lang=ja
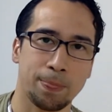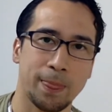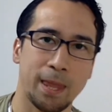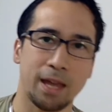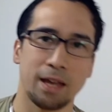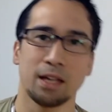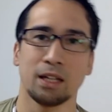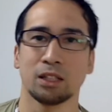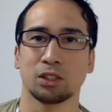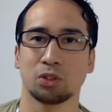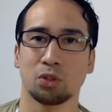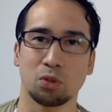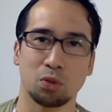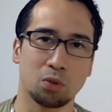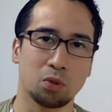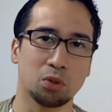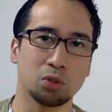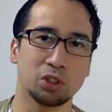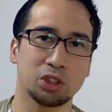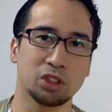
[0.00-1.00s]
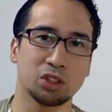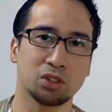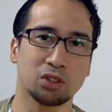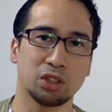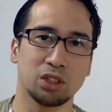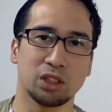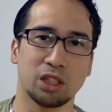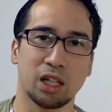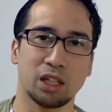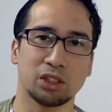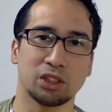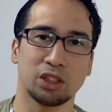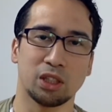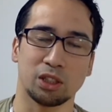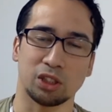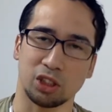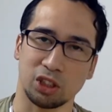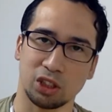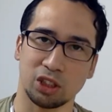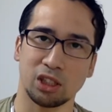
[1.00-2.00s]
で、そのコーチングに対して
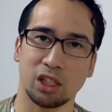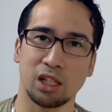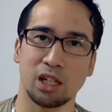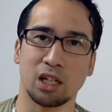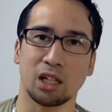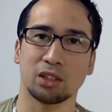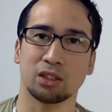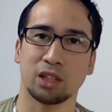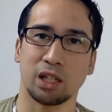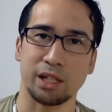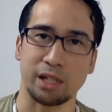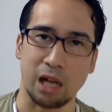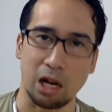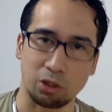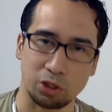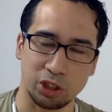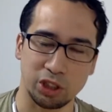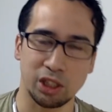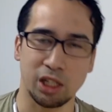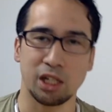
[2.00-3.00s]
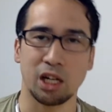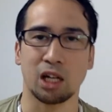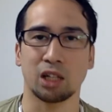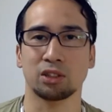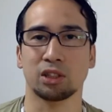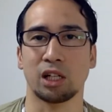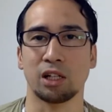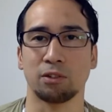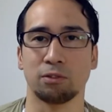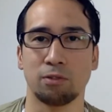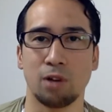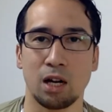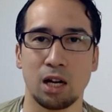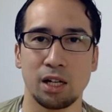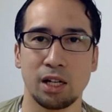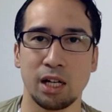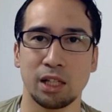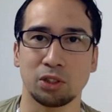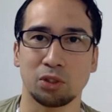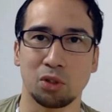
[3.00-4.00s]
自信がなかったり、確信がなかったり、不安
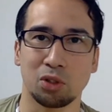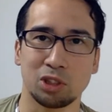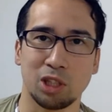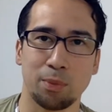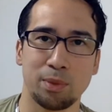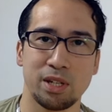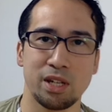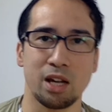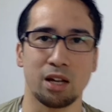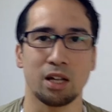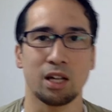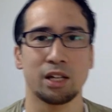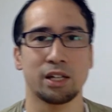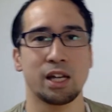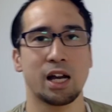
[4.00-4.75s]
がない人のためには、